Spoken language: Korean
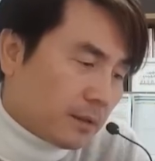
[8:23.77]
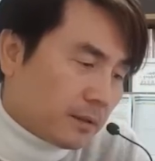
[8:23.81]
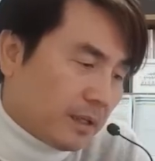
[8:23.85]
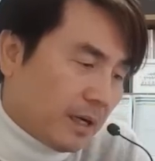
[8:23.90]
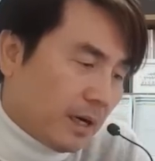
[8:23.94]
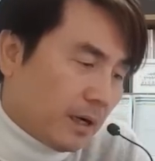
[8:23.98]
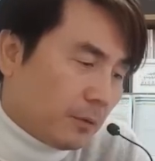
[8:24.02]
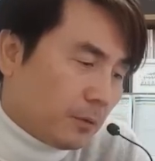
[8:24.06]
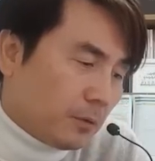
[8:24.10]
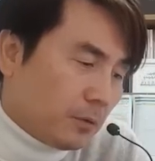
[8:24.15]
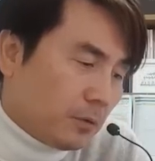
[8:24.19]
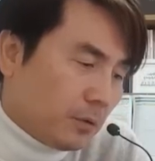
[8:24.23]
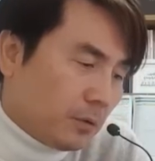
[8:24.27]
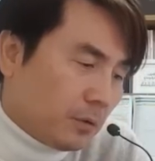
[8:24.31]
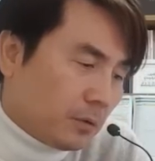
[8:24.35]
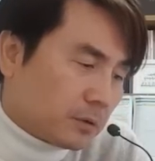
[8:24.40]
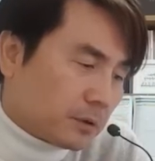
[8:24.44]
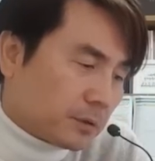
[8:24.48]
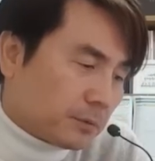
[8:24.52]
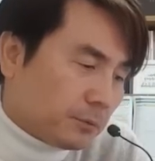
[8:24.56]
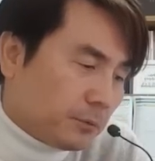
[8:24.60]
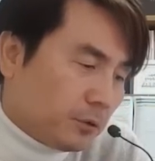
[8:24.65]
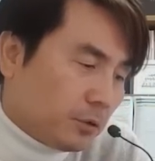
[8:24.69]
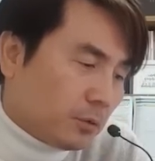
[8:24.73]
나홀로
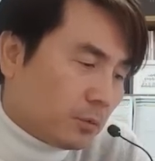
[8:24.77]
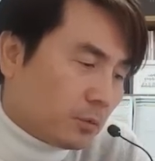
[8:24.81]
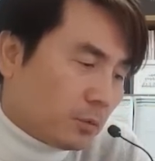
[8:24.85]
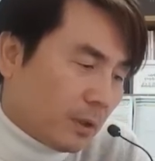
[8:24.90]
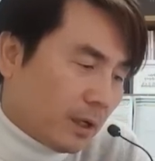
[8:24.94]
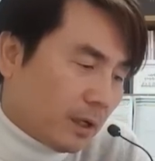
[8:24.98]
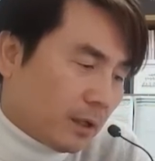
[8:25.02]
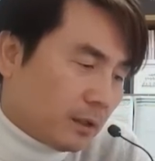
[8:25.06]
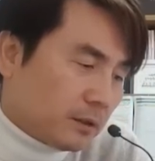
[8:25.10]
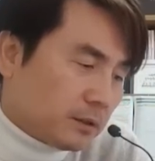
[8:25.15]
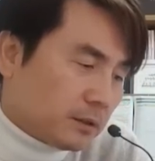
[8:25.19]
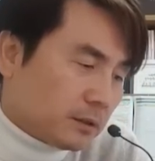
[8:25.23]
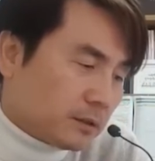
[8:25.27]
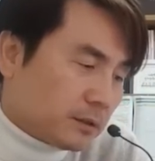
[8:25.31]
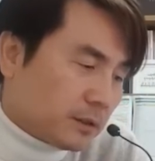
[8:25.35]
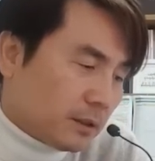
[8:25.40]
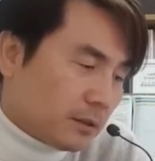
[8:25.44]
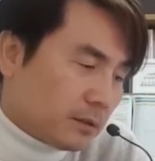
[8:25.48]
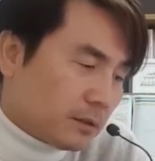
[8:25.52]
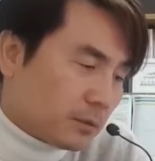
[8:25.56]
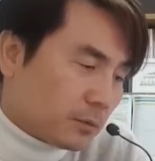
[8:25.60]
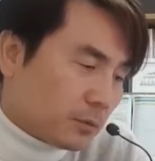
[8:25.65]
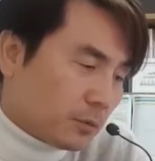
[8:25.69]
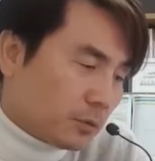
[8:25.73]
금융 완화
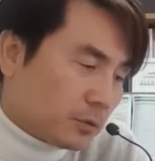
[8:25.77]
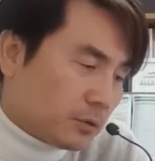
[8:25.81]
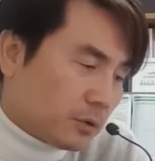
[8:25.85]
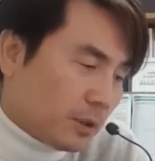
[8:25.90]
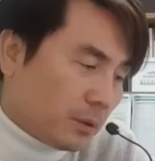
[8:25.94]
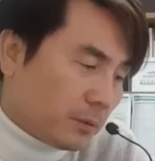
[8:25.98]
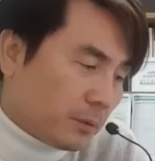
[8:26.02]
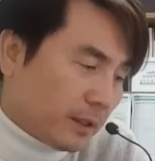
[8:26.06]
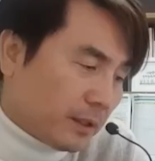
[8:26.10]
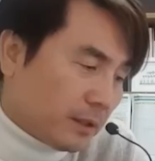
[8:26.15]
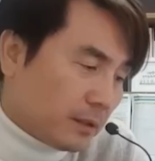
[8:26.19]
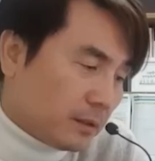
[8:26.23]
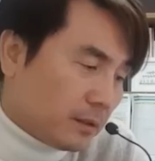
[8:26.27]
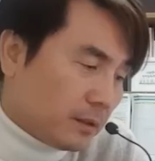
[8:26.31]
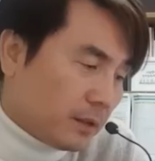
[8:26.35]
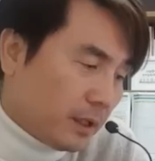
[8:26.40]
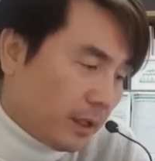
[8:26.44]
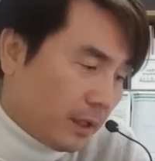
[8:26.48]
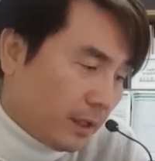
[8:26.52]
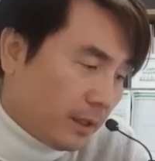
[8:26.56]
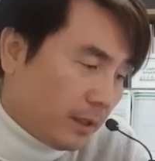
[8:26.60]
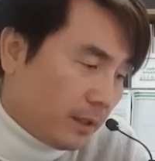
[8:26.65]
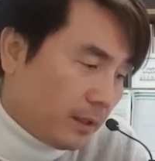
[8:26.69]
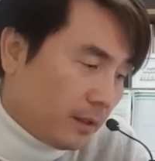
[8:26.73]
정책을 고수해
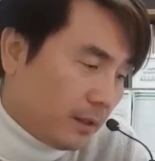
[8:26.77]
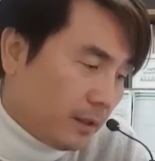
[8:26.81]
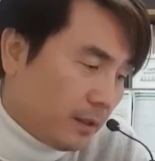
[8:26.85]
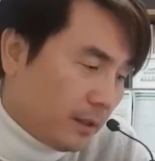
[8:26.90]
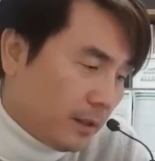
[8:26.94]
왔는데